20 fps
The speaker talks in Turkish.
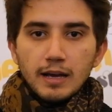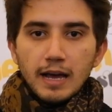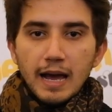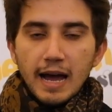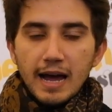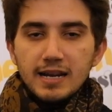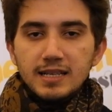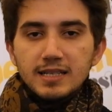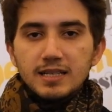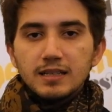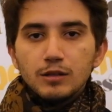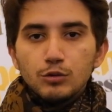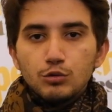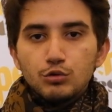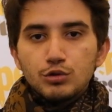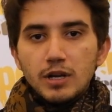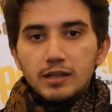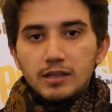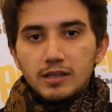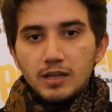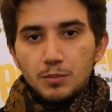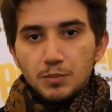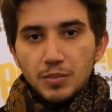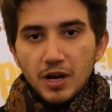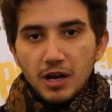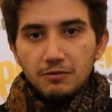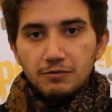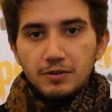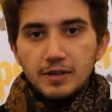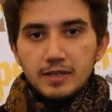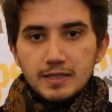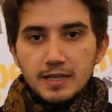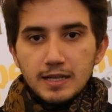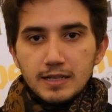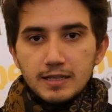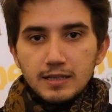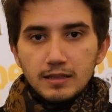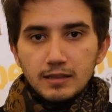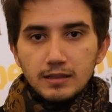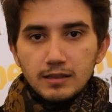Her sene düzenlenen PenFest
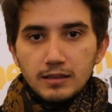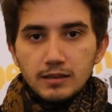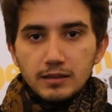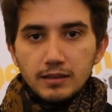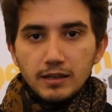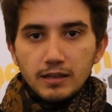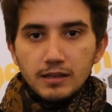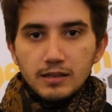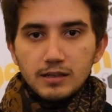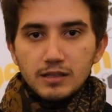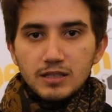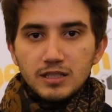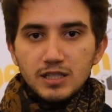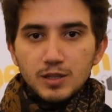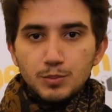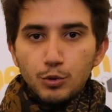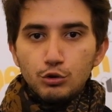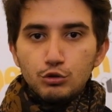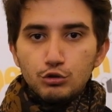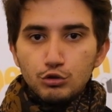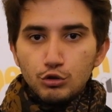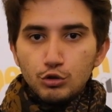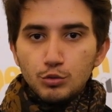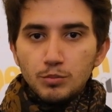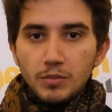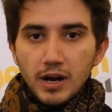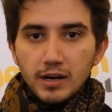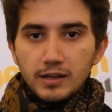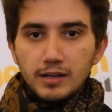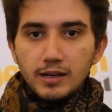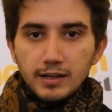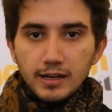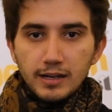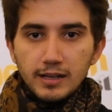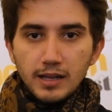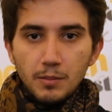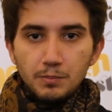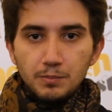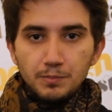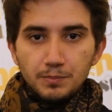etkinliğinde sponsoru marka
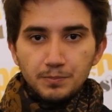kalem